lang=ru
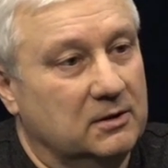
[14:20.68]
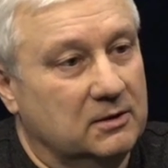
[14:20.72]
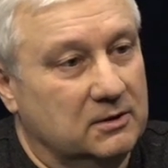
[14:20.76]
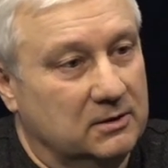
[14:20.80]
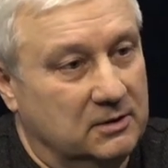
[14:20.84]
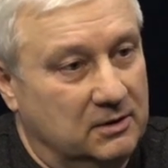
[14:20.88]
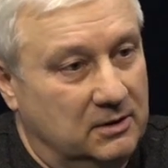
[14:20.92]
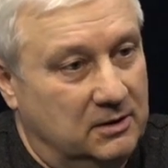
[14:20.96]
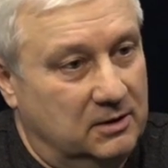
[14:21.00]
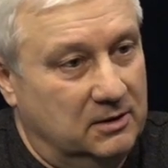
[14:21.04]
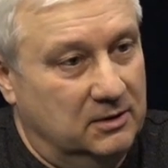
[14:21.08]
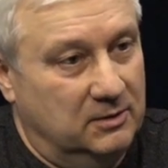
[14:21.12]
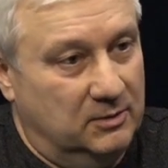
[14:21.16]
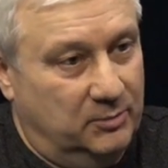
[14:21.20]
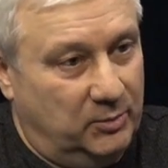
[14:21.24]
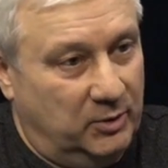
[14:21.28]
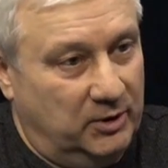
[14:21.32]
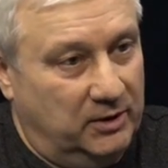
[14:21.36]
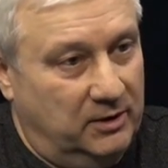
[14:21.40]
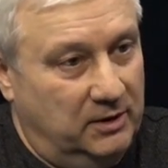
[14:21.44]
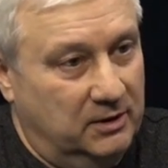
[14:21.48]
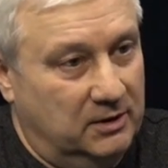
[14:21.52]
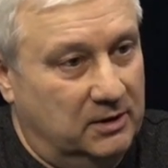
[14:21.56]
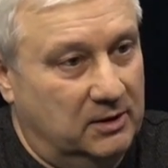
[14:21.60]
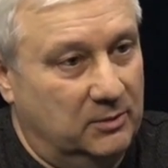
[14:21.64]
эти
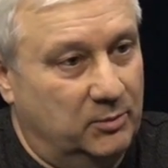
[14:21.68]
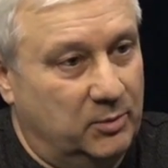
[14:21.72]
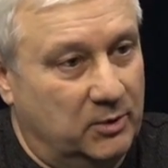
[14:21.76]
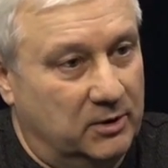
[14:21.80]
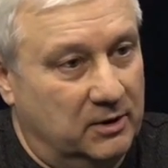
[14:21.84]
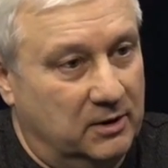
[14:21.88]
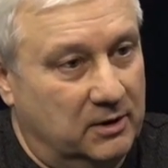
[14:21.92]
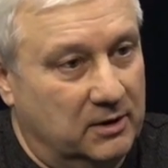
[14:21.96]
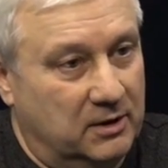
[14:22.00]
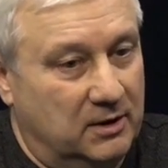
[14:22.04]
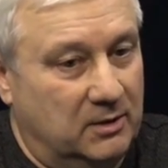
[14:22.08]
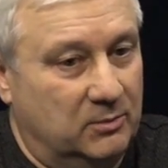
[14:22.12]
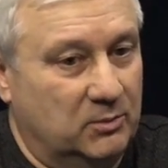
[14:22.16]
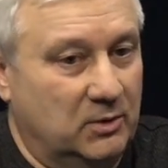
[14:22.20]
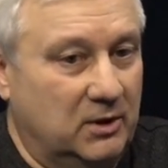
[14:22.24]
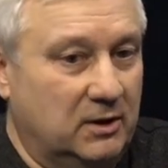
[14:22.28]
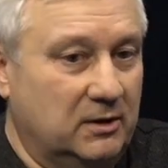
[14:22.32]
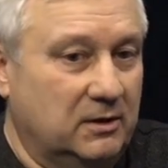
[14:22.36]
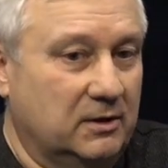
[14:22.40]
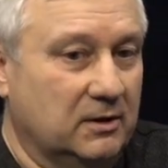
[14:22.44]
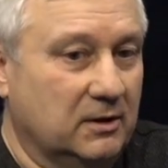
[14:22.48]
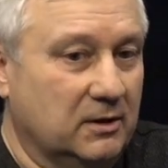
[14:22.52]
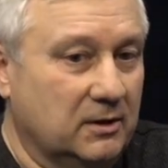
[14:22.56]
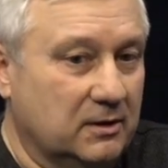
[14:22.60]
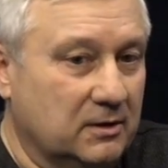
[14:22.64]
пакеты программ,
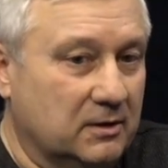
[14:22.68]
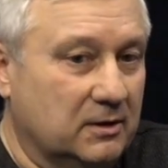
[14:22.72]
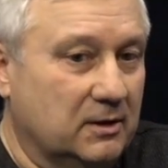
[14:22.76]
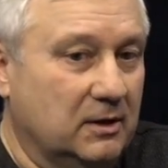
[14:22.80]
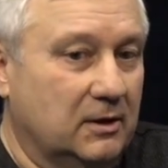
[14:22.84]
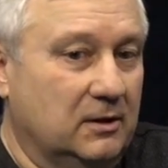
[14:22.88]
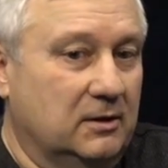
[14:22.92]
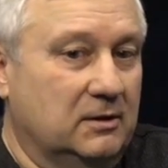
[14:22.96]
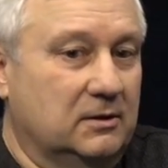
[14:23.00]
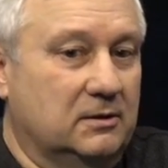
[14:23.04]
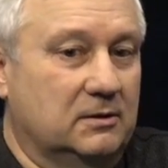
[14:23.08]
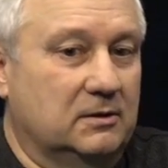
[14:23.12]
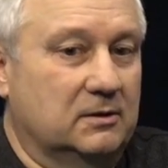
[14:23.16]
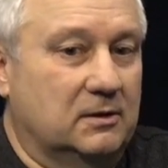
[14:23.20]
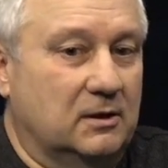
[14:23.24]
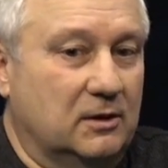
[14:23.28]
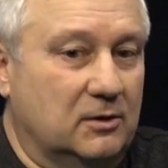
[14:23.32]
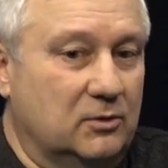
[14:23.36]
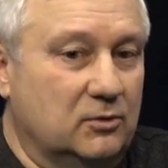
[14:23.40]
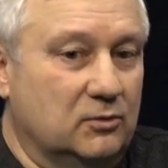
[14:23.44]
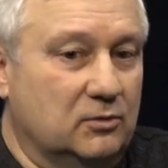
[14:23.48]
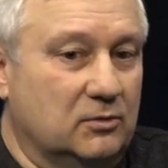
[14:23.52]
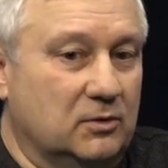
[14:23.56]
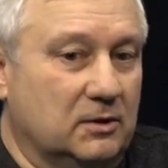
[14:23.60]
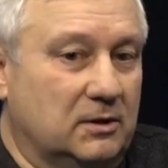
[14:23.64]
наняли э,
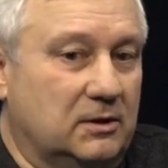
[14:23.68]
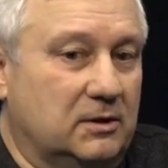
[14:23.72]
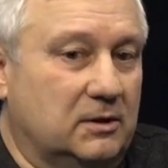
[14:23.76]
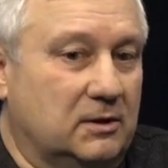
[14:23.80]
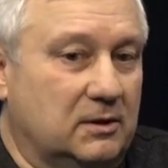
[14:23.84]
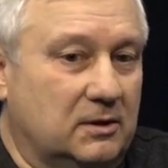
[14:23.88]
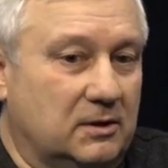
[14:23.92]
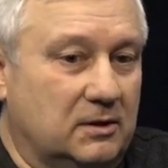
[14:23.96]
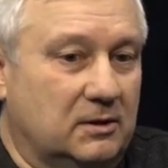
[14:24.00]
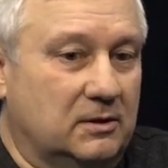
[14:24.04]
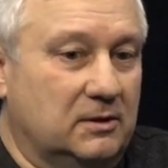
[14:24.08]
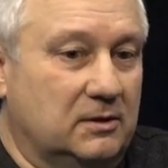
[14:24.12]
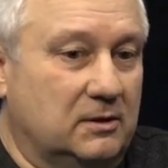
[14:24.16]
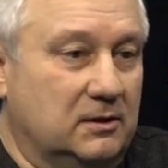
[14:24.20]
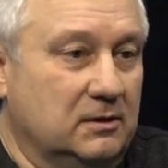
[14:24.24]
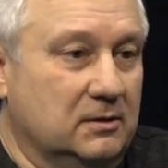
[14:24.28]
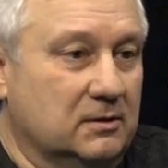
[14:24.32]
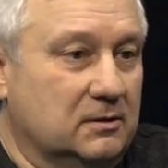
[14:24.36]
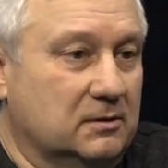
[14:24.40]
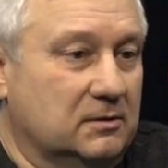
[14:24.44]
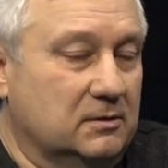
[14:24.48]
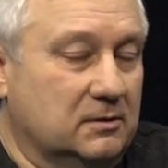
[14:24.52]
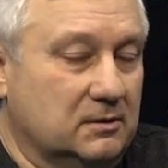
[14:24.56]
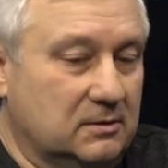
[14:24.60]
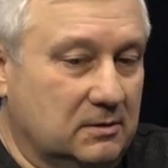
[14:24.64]
какого-то
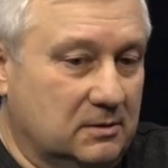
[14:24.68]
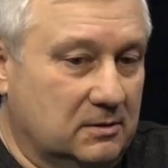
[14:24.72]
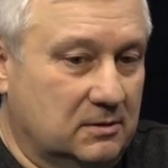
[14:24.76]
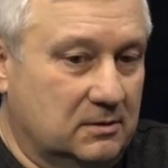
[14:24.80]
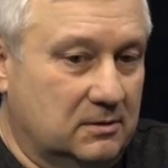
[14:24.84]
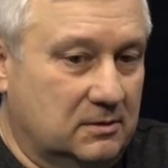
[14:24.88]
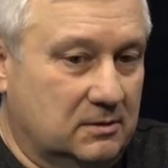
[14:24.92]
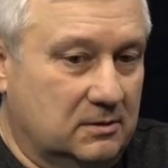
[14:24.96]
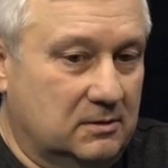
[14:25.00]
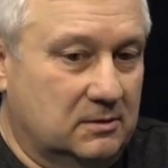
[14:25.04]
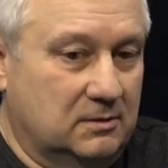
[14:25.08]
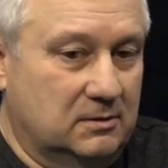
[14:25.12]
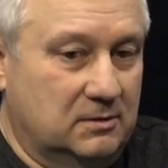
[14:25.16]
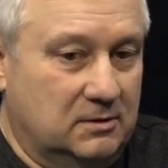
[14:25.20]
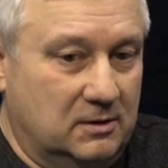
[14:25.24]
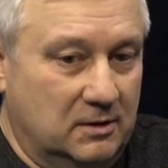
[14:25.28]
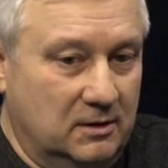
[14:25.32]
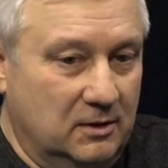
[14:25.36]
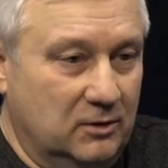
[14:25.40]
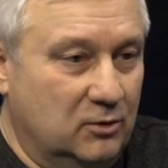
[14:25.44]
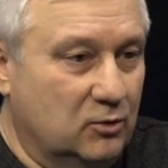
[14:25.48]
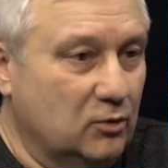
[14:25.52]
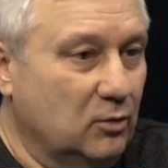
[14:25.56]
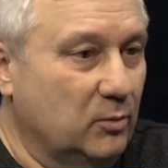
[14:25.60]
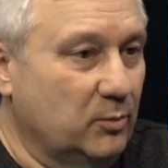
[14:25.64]
э,
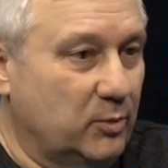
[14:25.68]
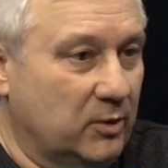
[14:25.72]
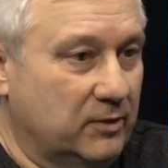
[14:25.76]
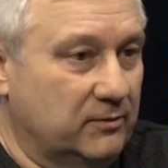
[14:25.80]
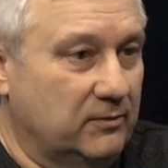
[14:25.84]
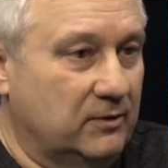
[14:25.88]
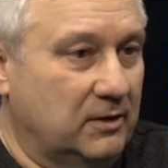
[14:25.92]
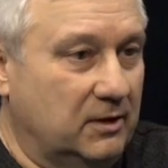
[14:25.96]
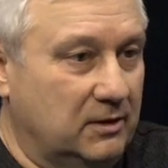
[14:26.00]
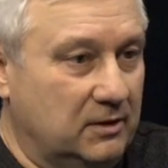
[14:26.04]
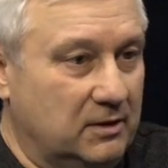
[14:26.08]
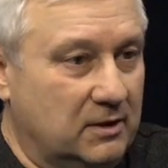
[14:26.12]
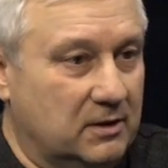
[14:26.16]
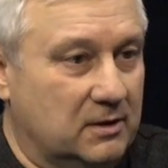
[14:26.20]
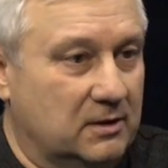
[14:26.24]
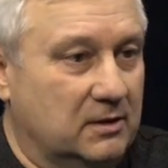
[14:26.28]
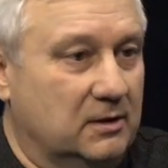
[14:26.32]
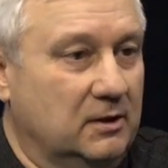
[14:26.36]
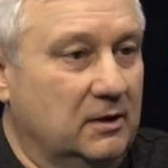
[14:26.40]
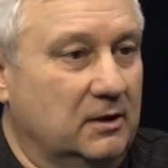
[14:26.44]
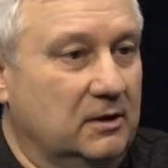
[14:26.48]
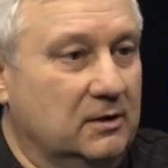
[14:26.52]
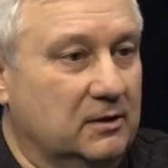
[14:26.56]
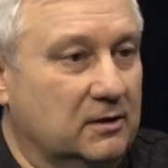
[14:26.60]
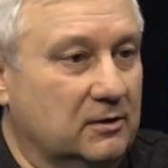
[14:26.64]
телеком-провайдера,
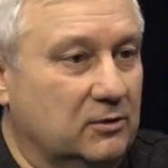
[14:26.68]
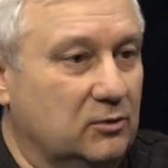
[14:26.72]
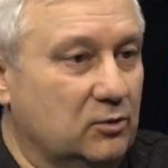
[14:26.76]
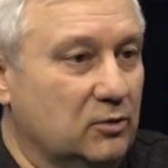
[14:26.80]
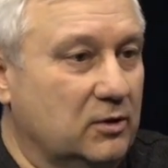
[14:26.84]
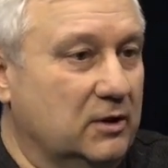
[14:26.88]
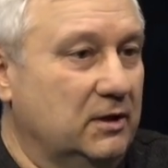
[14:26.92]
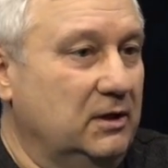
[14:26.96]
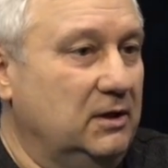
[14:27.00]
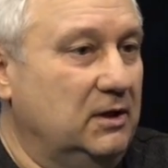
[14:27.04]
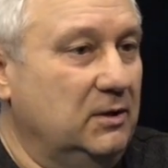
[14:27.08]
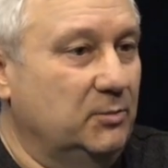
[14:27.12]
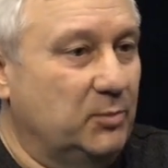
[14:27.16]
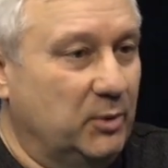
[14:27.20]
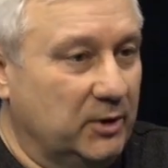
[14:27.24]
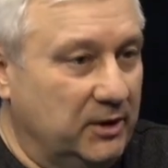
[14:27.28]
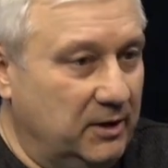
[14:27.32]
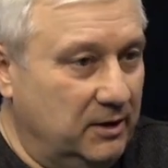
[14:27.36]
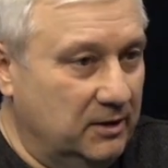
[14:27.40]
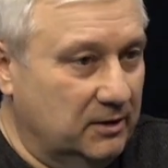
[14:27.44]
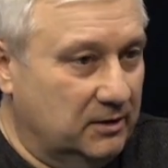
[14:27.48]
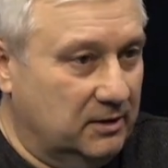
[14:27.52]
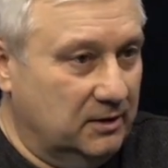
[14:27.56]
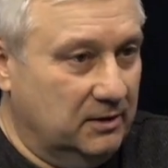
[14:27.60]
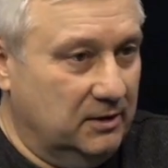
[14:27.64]
который эти
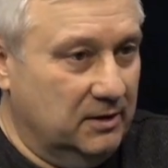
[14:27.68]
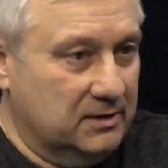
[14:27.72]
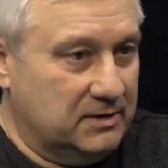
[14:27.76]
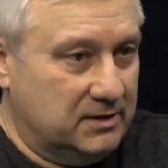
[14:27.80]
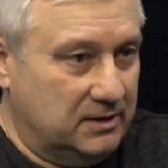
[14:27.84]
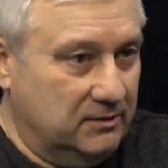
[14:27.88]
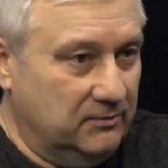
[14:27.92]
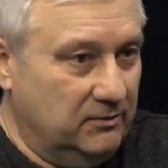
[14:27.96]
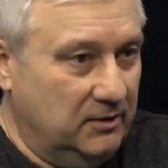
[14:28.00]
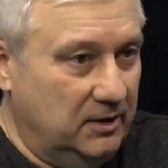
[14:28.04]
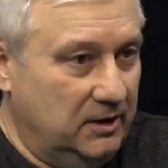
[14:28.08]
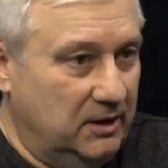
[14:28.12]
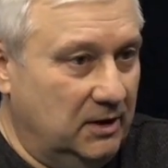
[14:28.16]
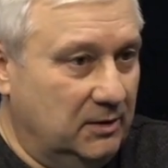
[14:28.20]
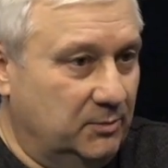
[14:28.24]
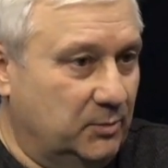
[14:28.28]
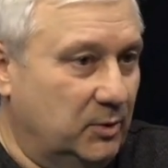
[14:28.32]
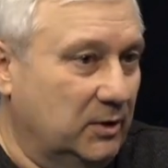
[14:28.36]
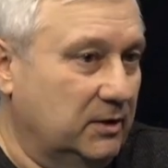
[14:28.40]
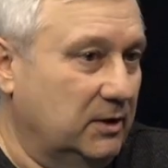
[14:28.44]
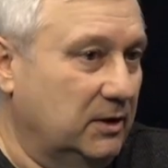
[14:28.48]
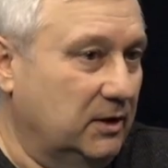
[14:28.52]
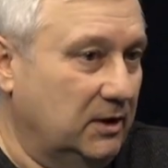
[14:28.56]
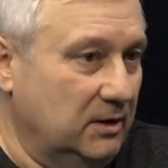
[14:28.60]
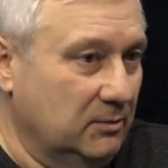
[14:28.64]
пакеты доставляет по
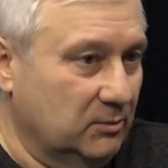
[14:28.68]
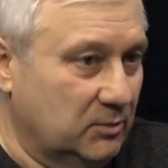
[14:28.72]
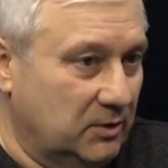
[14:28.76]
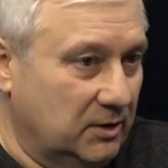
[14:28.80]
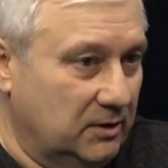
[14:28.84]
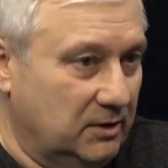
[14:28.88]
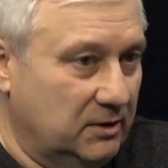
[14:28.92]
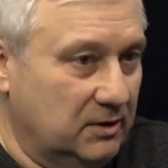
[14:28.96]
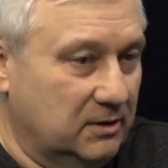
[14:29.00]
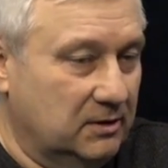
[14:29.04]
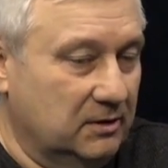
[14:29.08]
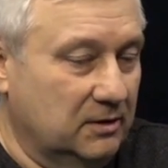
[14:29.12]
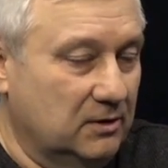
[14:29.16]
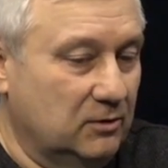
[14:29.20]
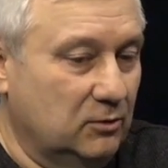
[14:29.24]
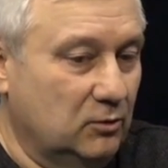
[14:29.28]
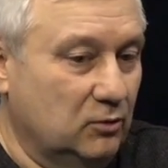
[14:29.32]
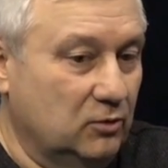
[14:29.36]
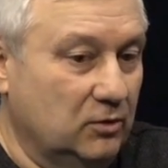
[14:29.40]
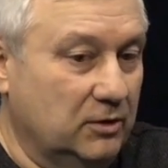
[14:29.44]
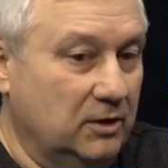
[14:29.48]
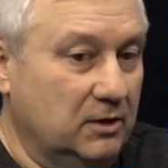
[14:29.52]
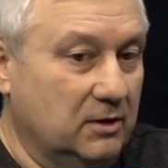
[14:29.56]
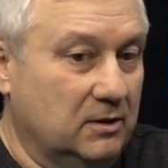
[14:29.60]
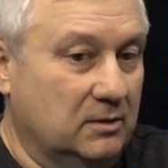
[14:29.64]
каким-то
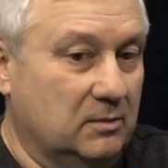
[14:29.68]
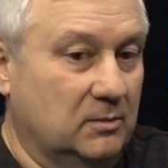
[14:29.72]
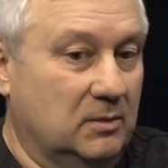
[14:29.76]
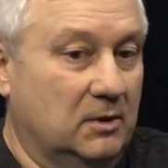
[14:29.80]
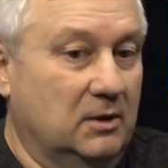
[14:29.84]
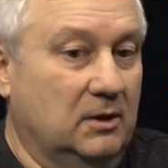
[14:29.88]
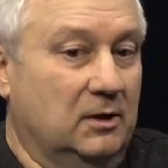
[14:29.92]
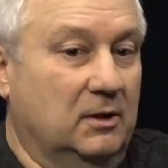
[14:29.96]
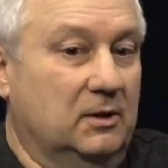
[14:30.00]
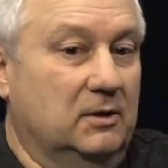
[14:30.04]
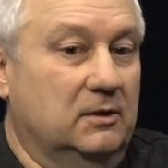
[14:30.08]
технологиям